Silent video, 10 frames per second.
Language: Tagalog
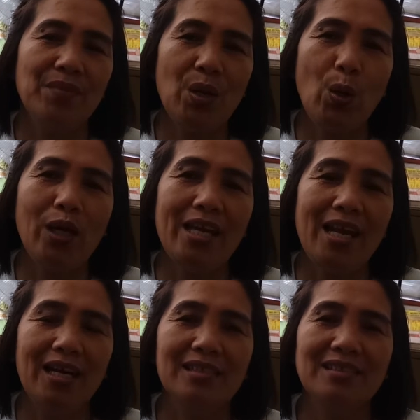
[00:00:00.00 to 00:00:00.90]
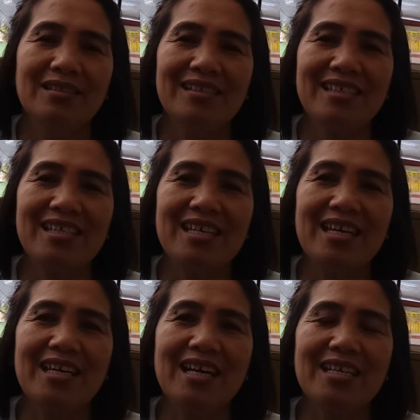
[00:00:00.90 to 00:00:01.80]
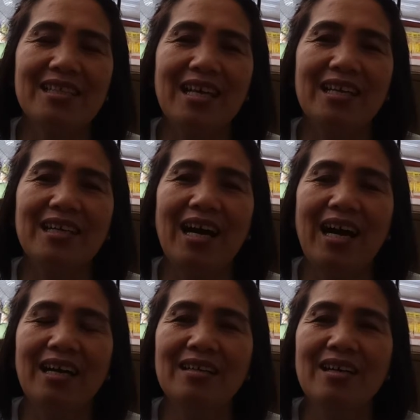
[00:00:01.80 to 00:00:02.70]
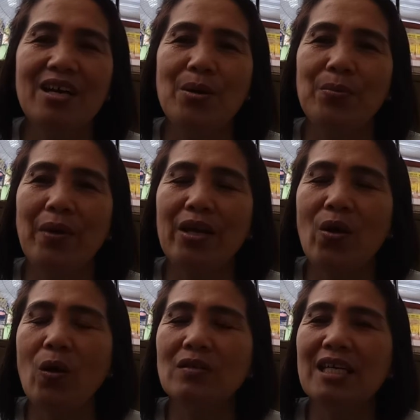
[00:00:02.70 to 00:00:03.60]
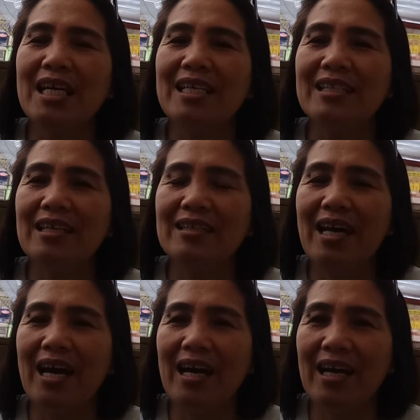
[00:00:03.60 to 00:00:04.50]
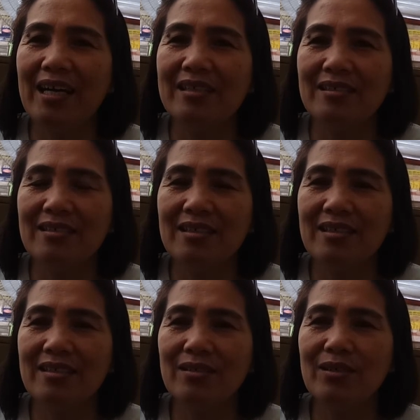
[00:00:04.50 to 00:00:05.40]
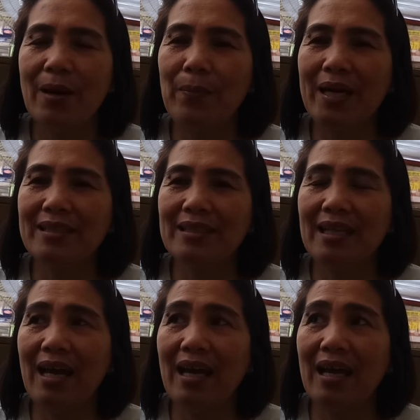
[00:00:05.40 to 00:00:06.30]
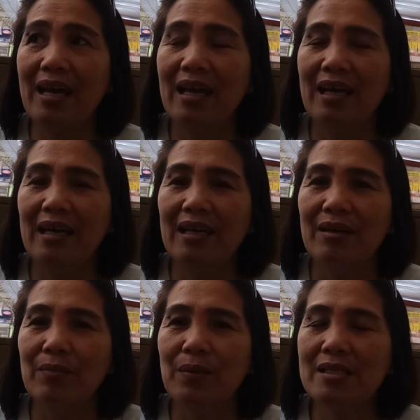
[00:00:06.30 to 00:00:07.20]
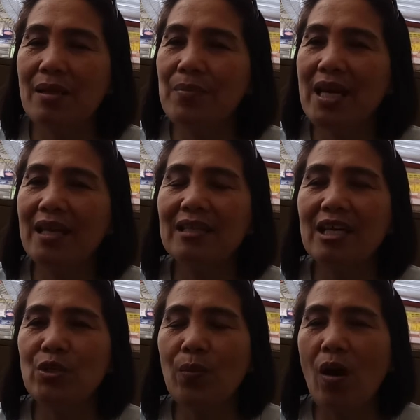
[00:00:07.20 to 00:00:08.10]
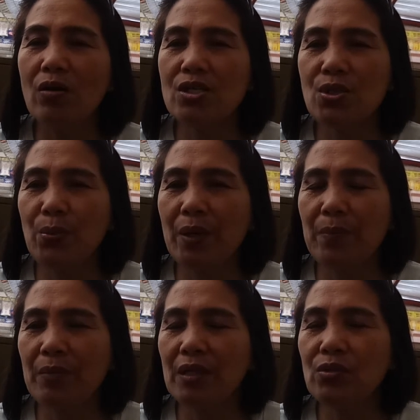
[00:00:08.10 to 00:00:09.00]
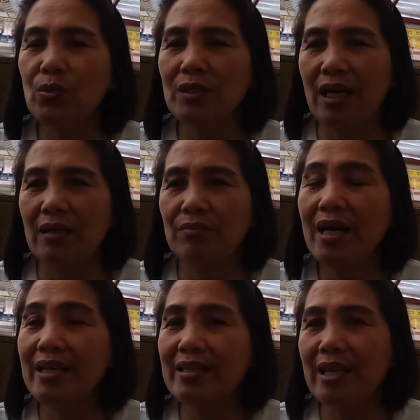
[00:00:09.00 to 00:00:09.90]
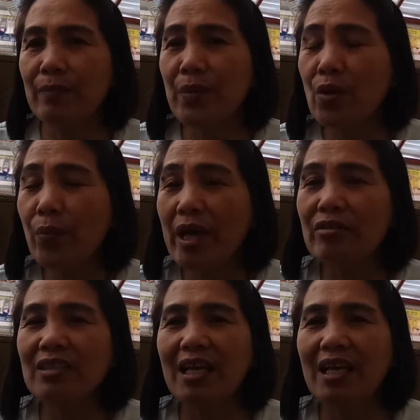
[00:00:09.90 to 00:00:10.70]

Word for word: pero okay lang kasi ganyan talaga ang merong tindahan. So, dapat na pagsabihan din yung mga customer pag mag-utang, bayad rin. Pero meron